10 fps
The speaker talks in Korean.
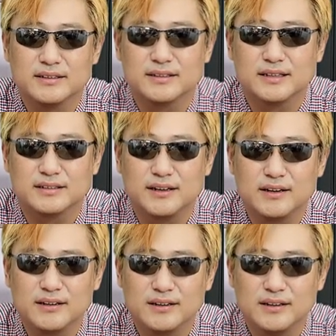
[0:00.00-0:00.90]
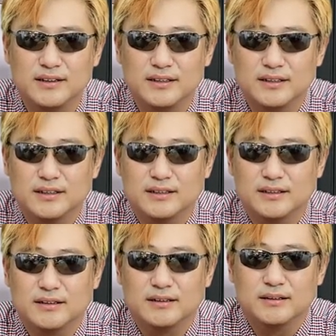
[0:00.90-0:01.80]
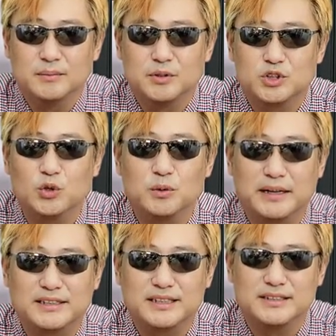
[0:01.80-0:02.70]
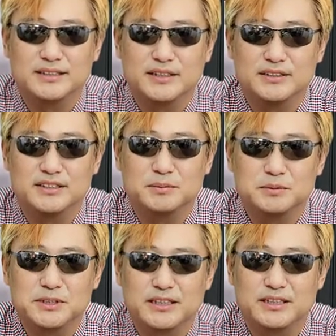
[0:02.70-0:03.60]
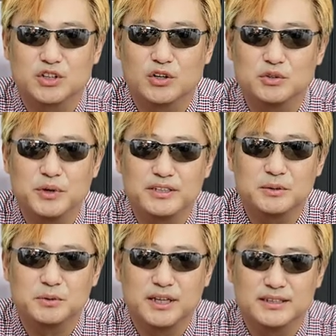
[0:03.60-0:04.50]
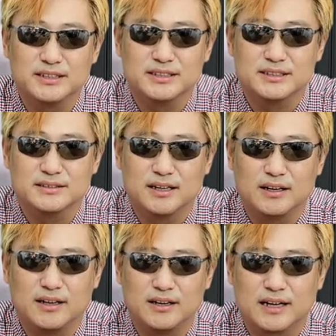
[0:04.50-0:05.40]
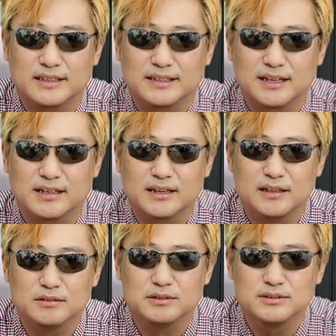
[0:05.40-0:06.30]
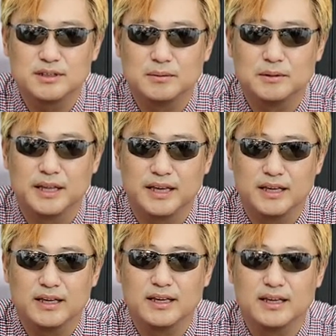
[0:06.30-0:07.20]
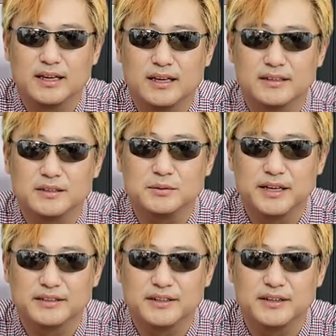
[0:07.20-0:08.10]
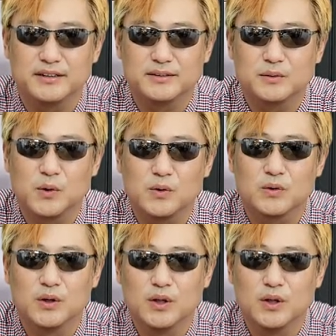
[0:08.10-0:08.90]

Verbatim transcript: 그래서 뭐 저도 마찬가지예요. 이 제품을 살 때 저를 위해서보다는 어, 가장 가까운 어머니를 위해서 꼭